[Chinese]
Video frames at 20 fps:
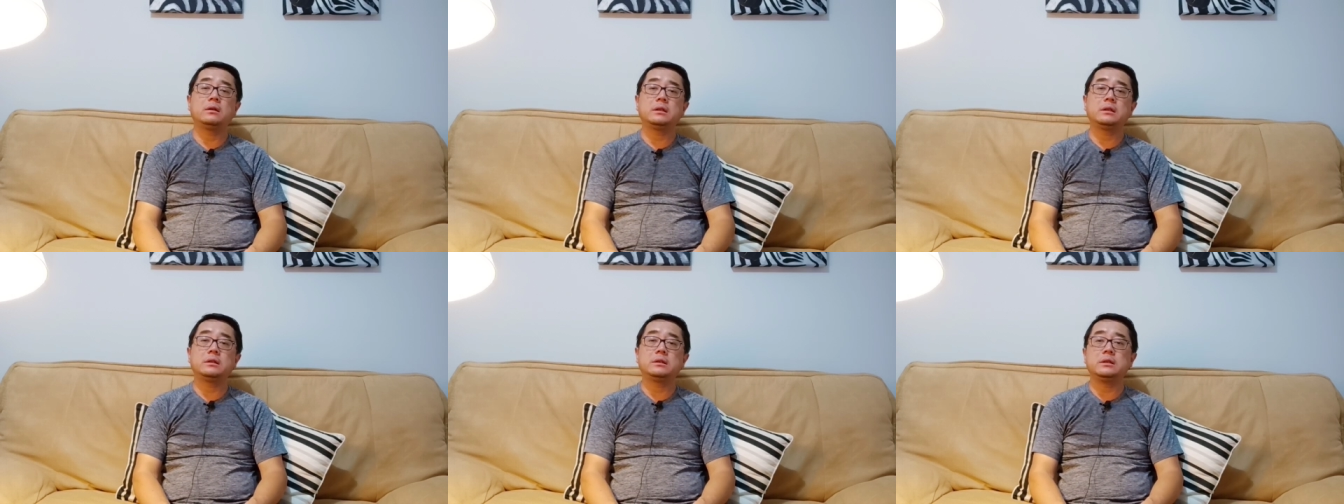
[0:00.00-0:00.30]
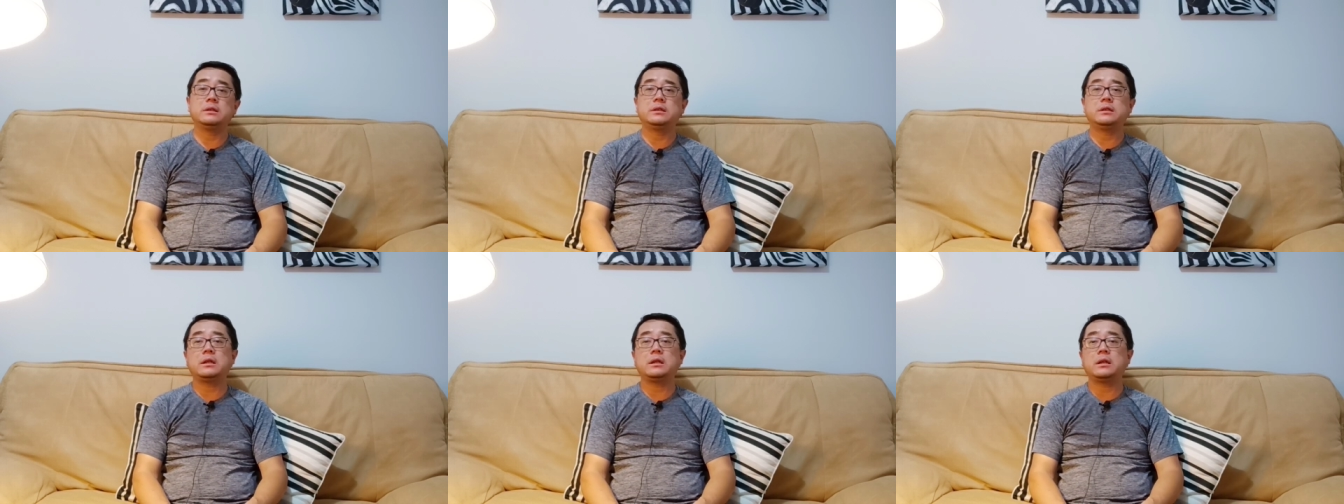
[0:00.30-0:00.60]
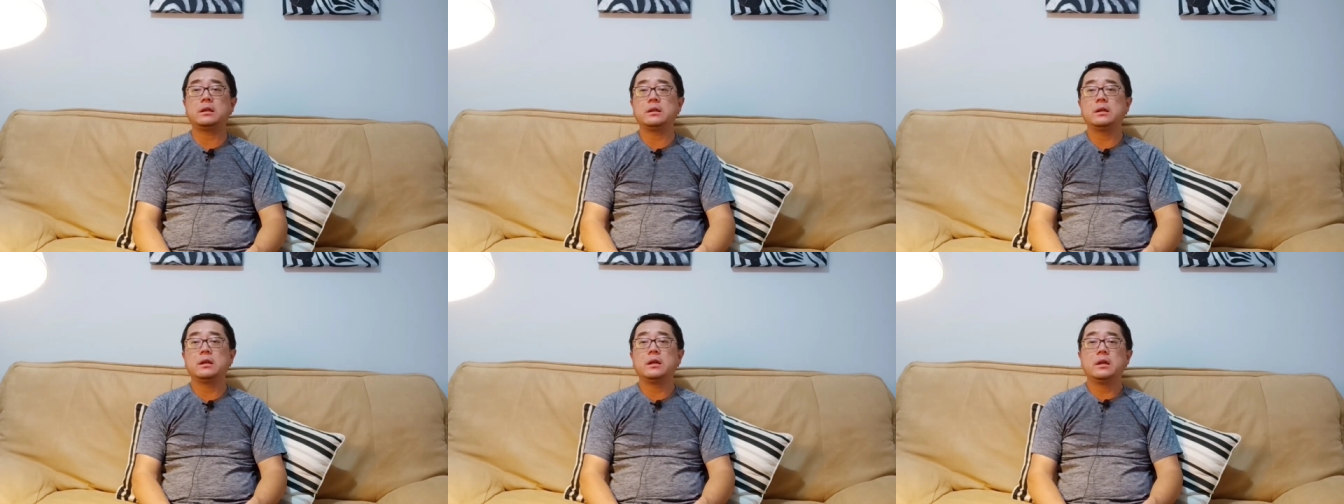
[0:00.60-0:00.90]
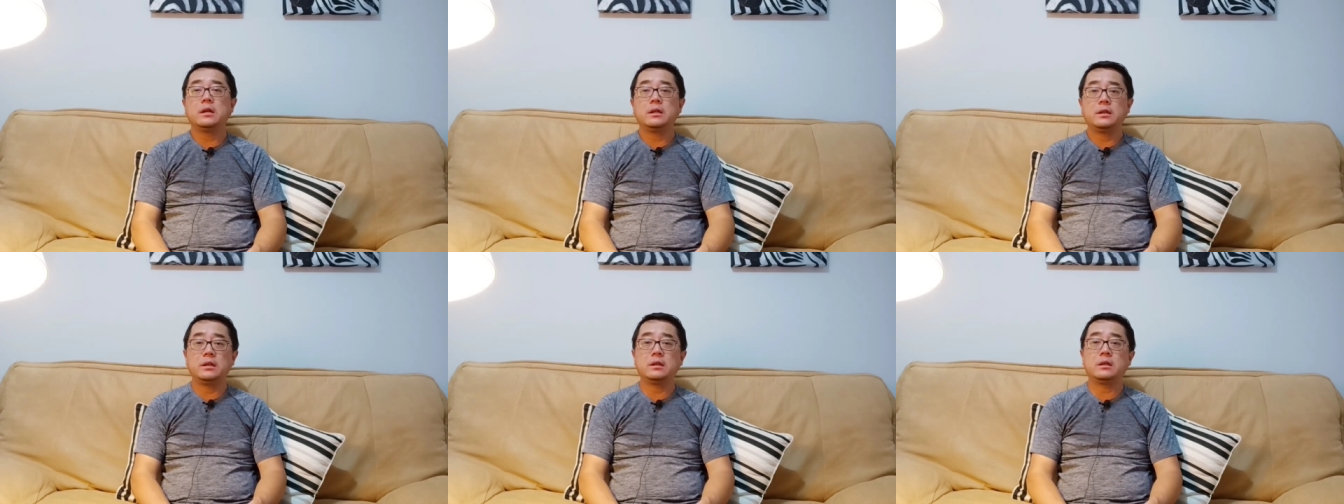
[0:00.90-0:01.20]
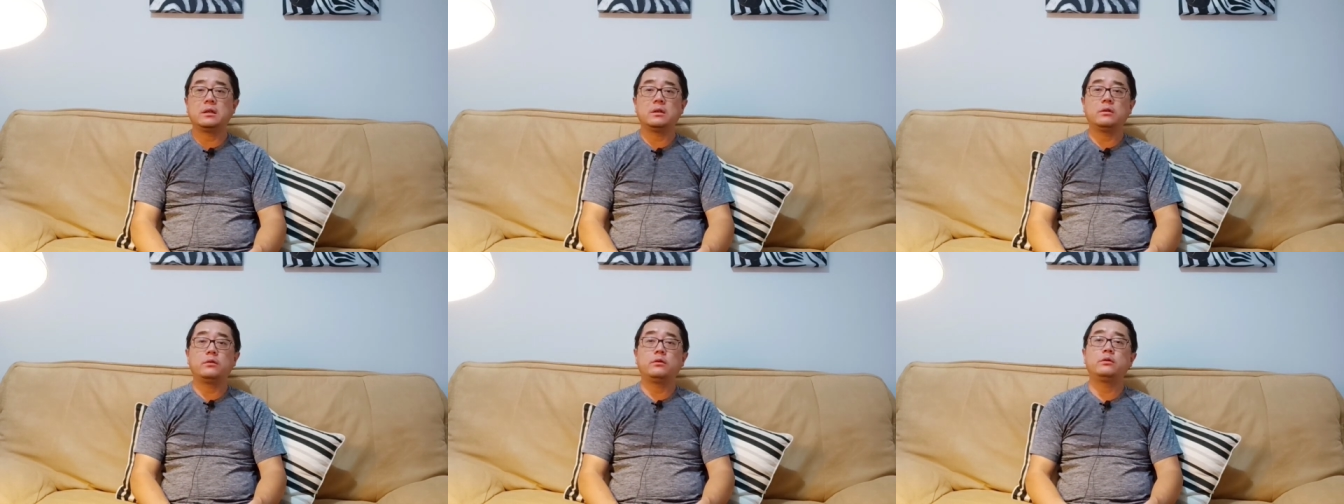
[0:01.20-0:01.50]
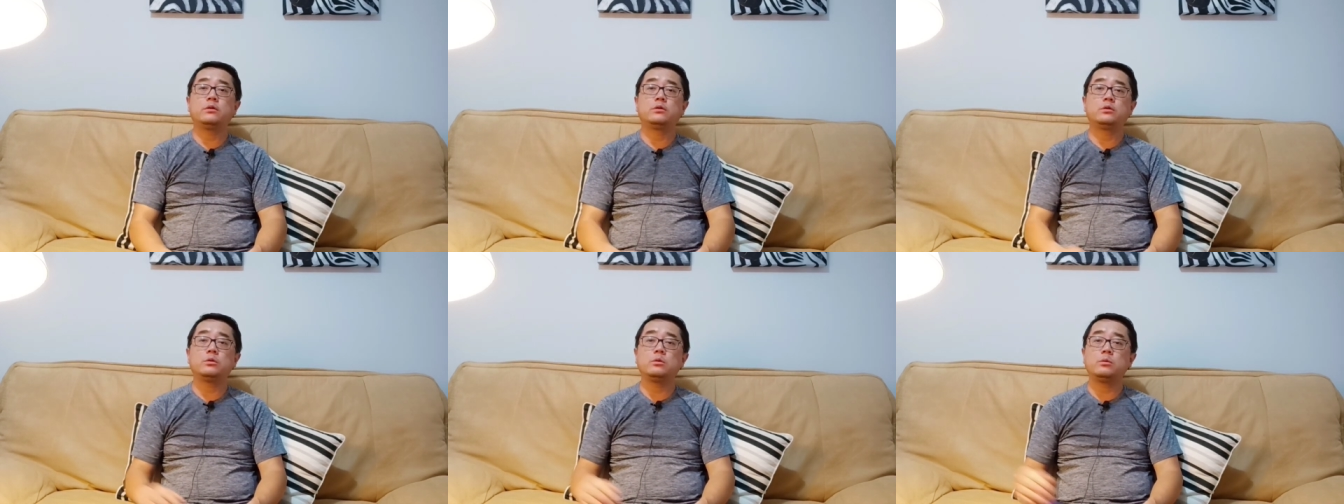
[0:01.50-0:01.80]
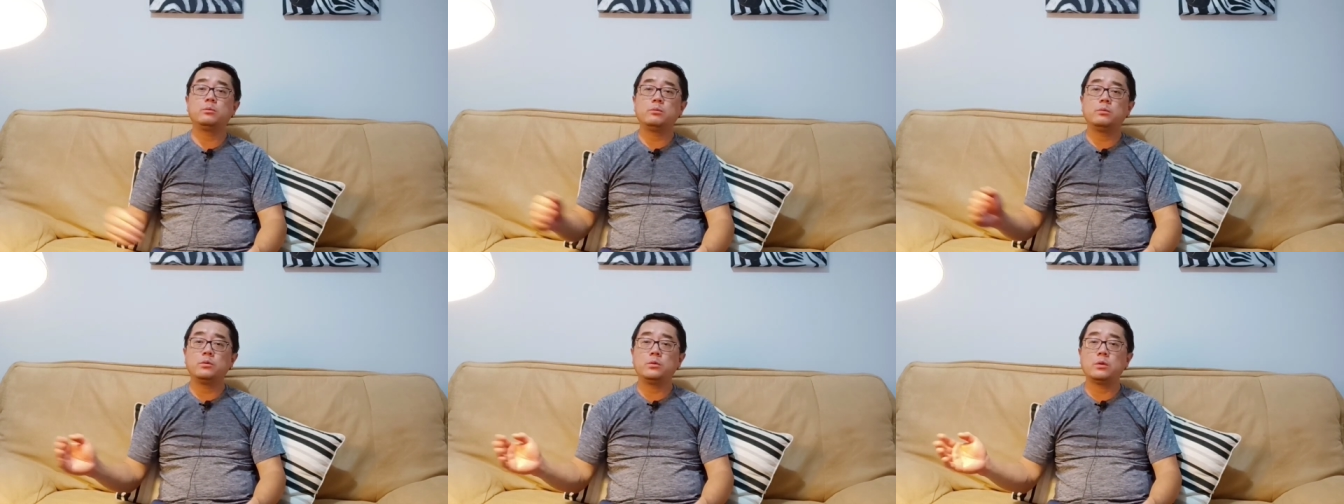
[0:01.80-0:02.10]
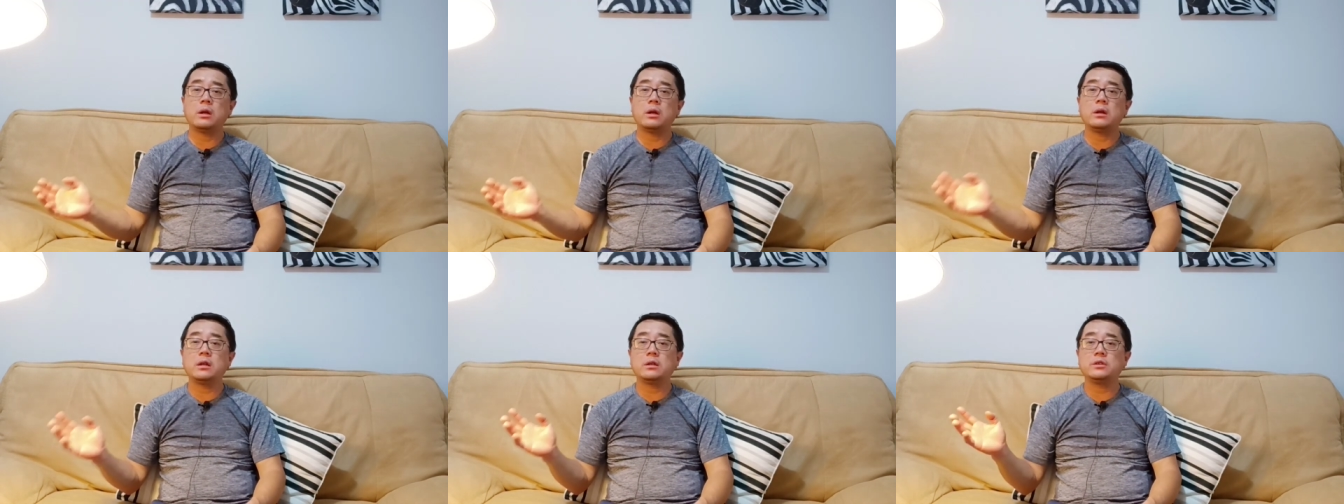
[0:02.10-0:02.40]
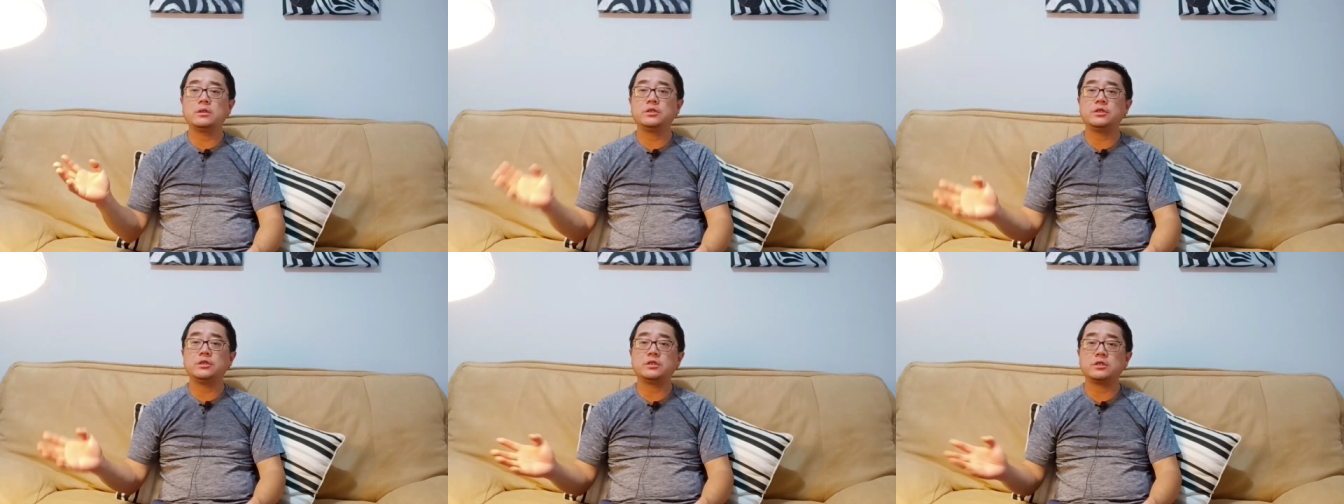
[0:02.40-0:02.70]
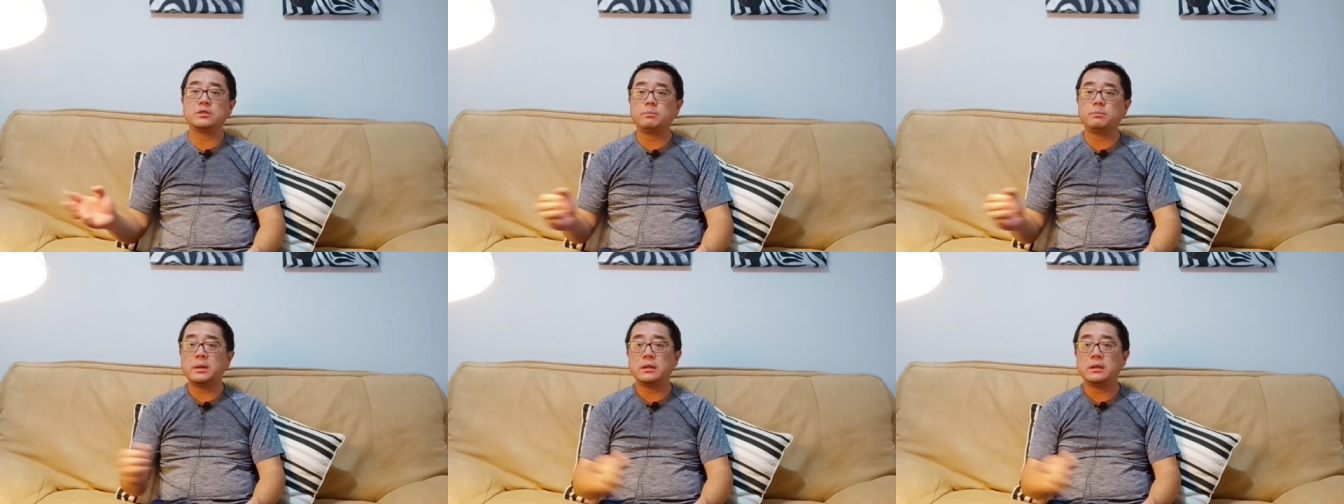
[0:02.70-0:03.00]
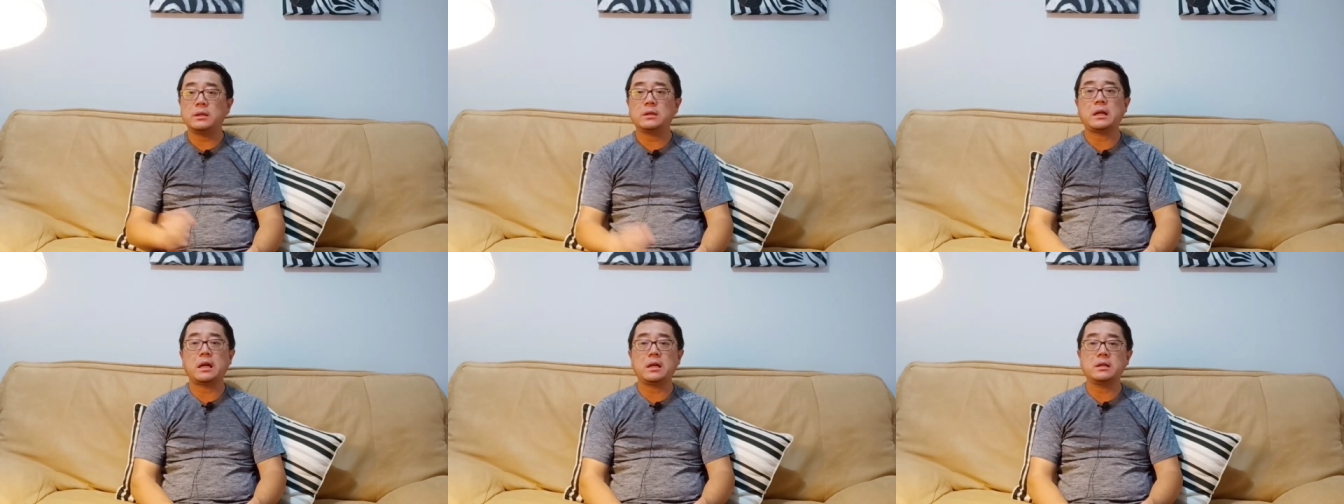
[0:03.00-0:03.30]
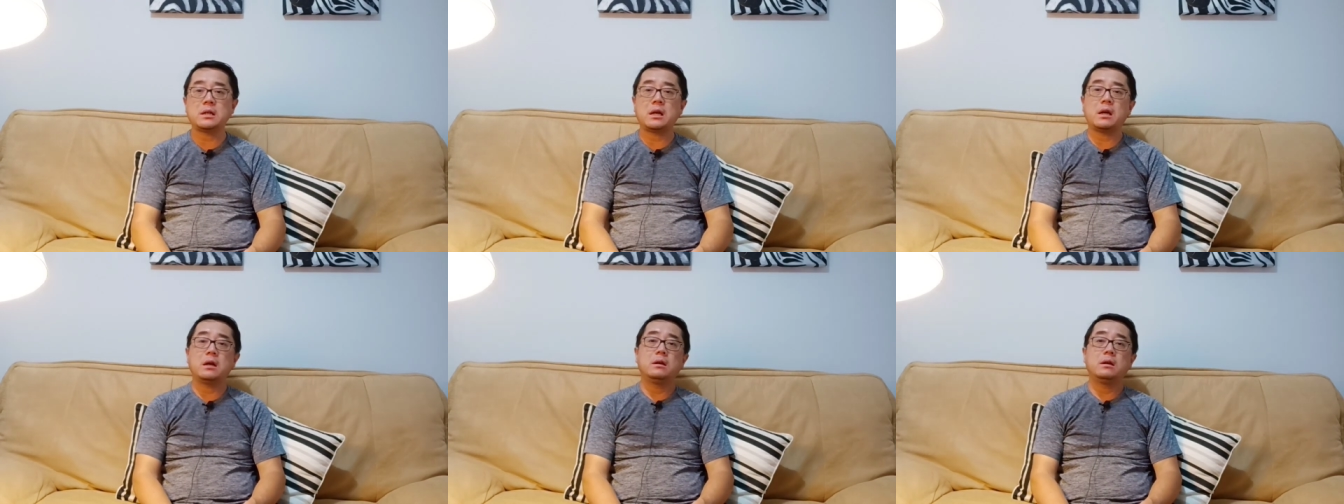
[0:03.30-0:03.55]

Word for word: 那你现在你可能付出原来的几十倍的代价。